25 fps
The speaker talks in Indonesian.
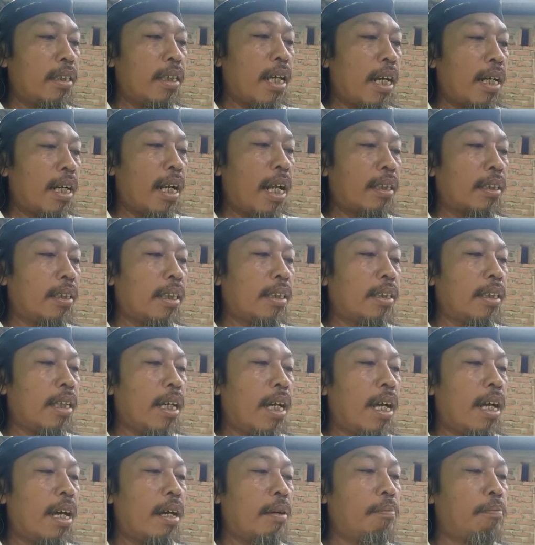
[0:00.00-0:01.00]
yang
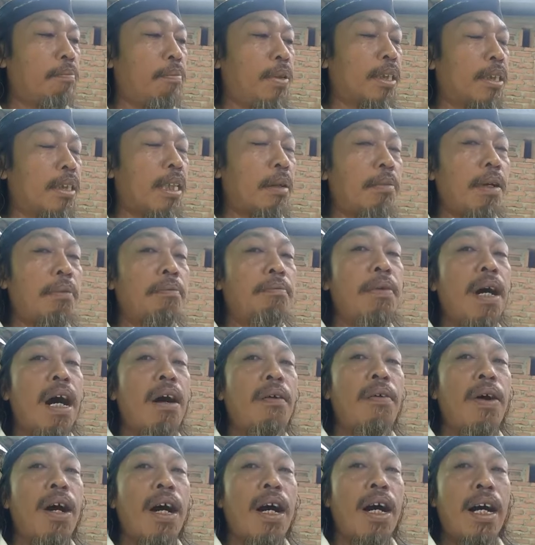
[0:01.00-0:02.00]
nantinya bisa
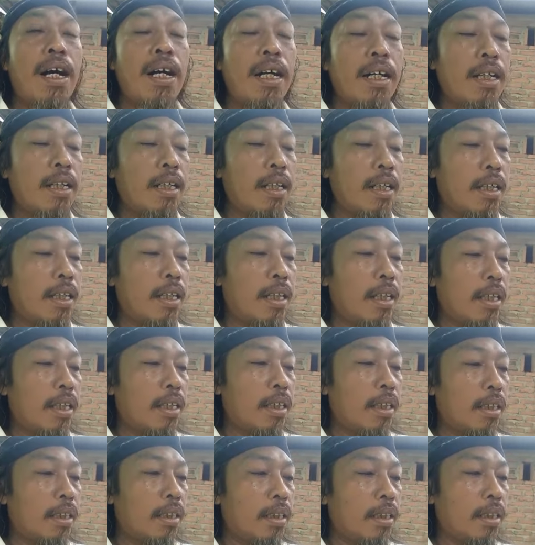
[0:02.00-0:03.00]
membawa
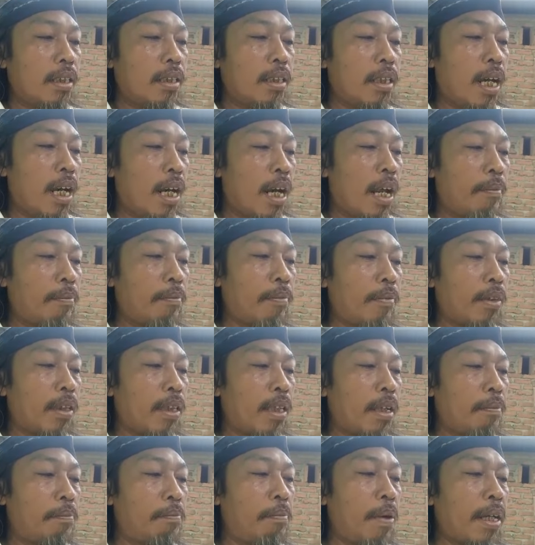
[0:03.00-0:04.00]
dalam
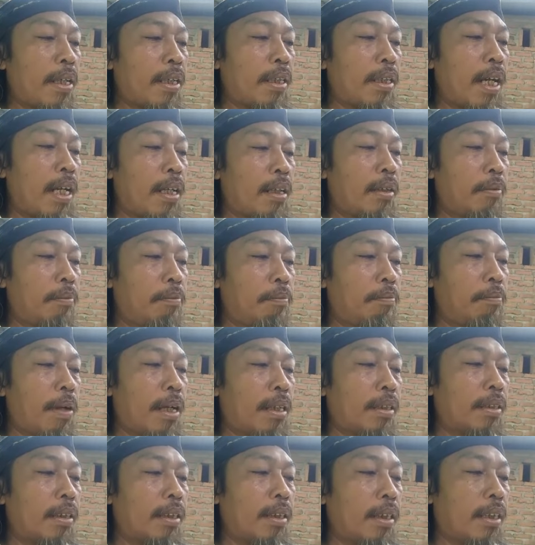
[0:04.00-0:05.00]
kebaikan
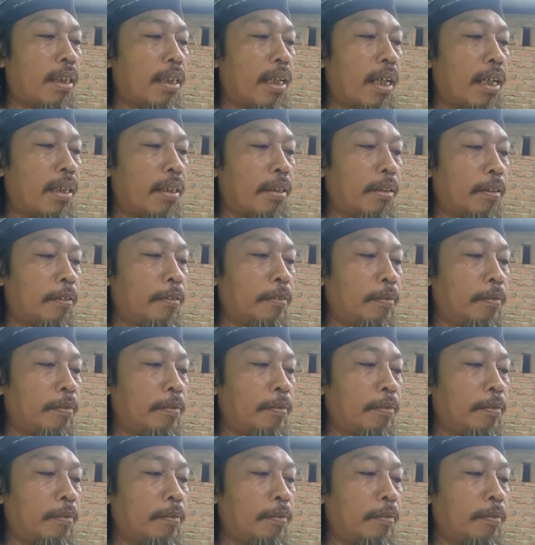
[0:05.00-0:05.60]
panjenengan